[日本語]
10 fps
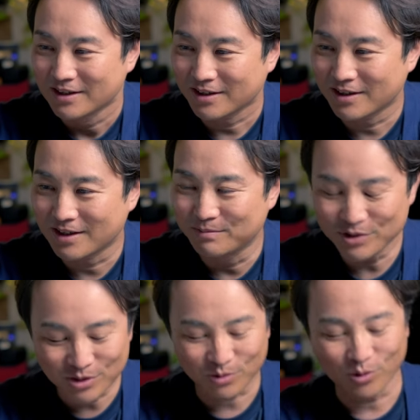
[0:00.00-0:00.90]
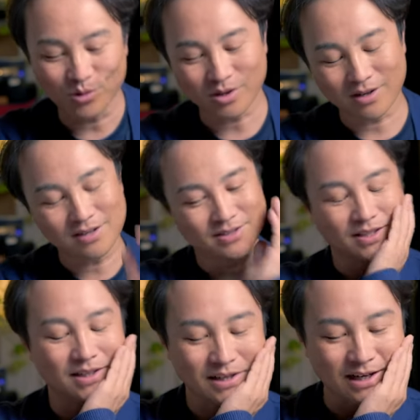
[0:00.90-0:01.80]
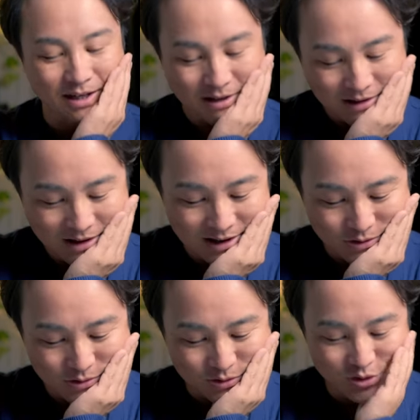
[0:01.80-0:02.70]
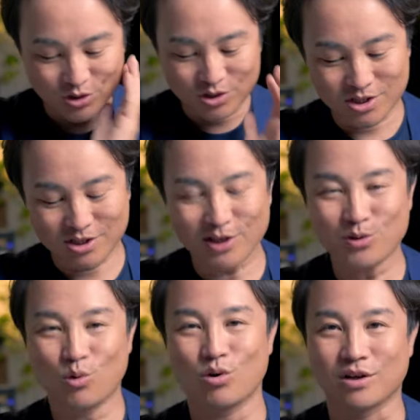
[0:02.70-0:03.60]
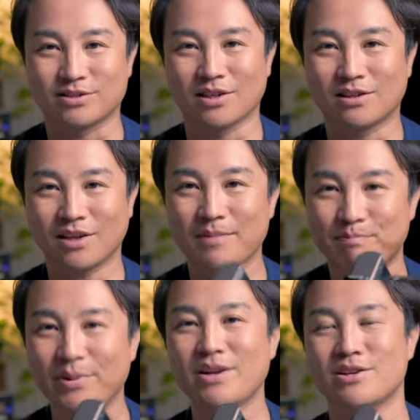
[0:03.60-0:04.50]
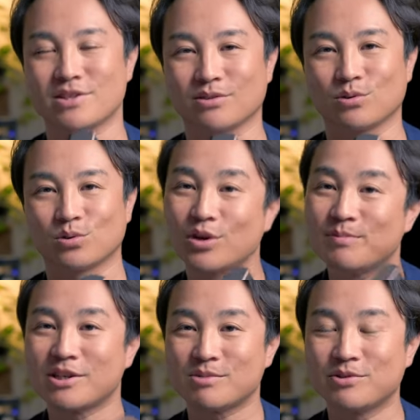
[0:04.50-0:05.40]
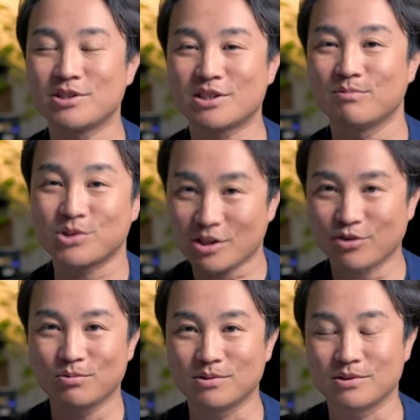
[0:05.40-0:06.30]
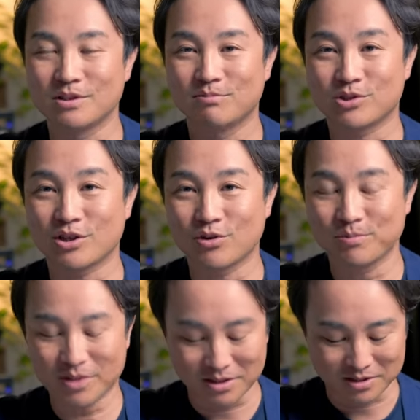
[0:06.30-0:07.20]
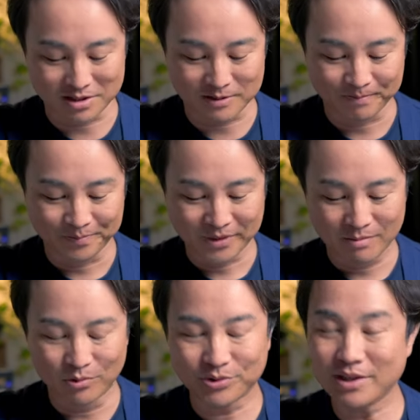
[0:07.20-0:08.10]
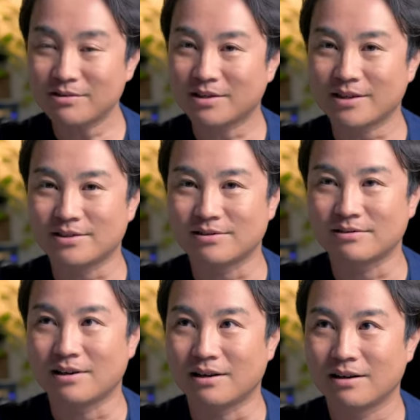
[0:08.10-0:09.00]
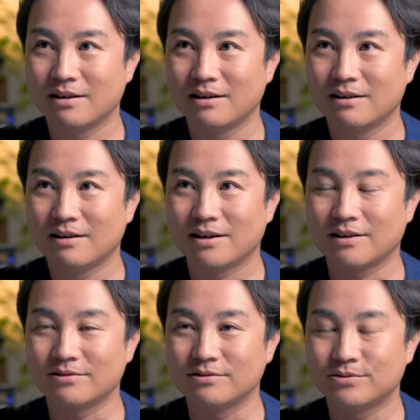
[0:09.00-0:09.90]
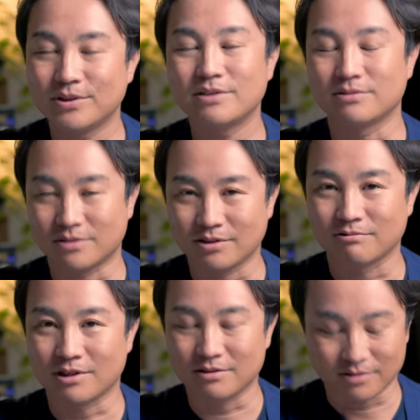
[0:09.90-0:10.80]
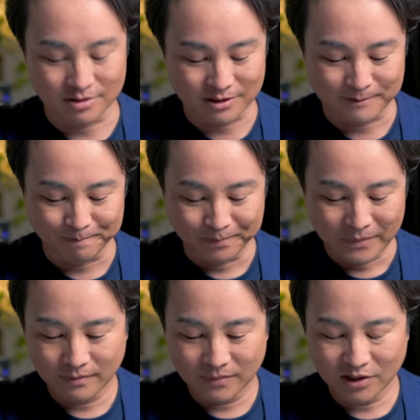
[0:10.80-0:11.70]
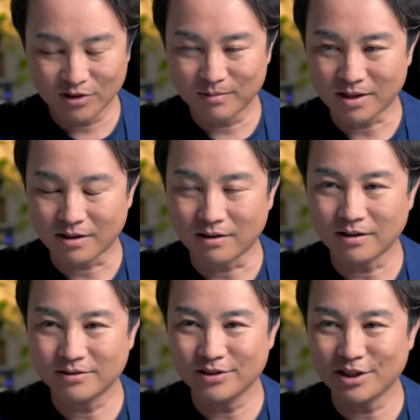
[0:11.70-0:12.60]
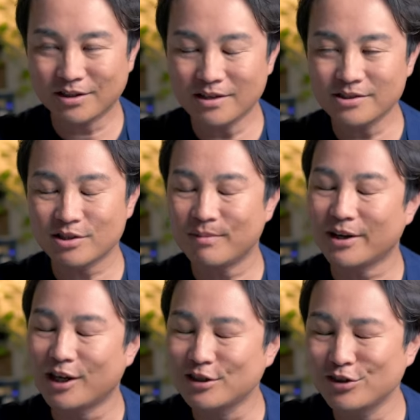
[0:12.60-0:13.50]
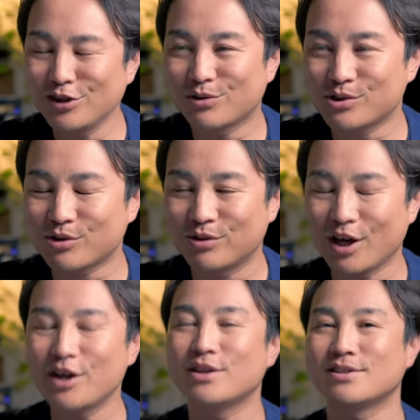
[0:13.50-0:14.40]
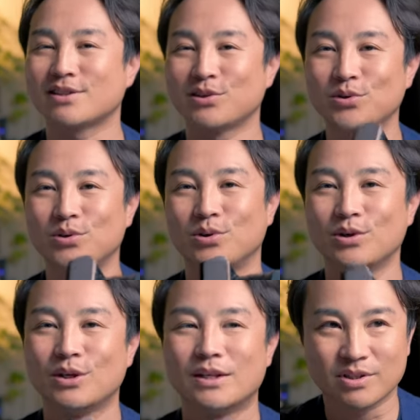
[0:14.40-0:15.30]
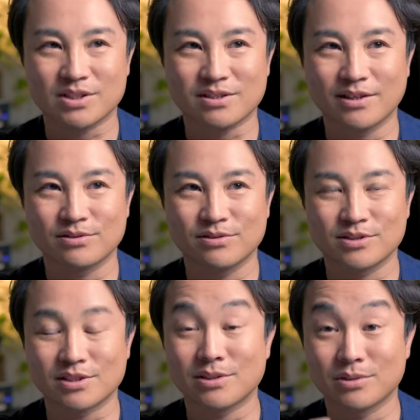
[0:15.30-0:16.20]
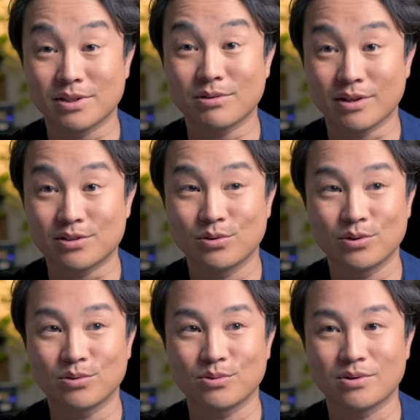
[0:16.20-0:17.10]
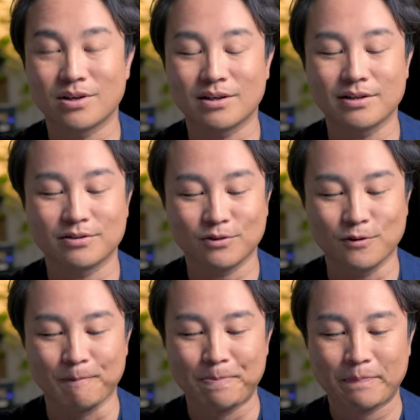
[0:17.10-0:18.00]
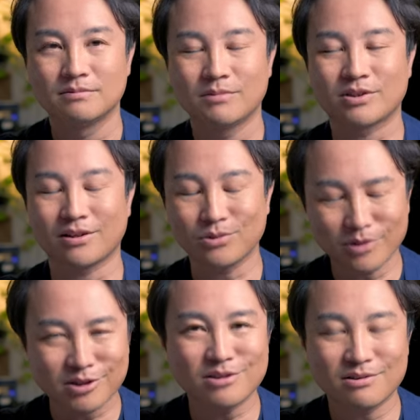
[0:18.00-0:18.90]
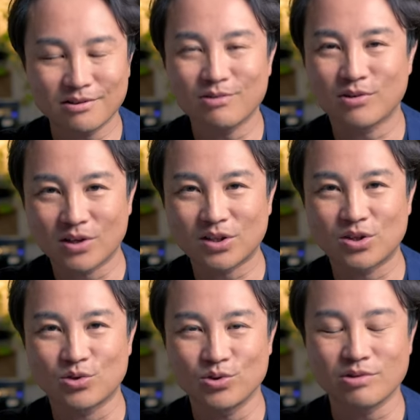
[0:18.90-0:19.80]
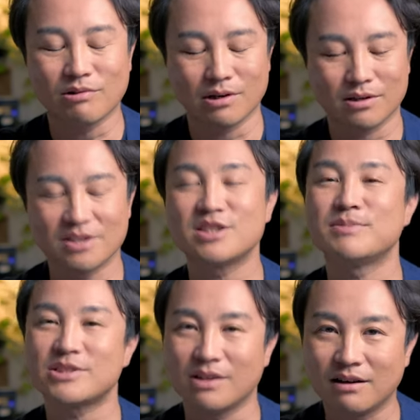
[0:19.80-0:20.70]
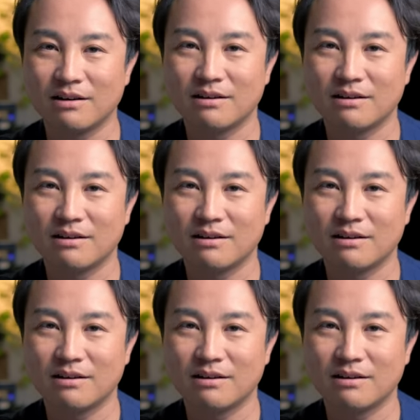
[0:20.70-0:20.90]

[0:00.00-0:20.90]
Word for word: だからむしろこの価格差ならあのちっちゃい方が絶対便利じゃんと。取り回しもいいし、持ち運ぶ持ち運び便利だし、持っていく回数があの増えるっていうのがあるから。なのでまあ価格に関してはまあ安いに越したことないですけど、まあ、実際のその実用性とかね、そういうことを考えると、まあ、妥当な金額なのかなっていうふうには感じました。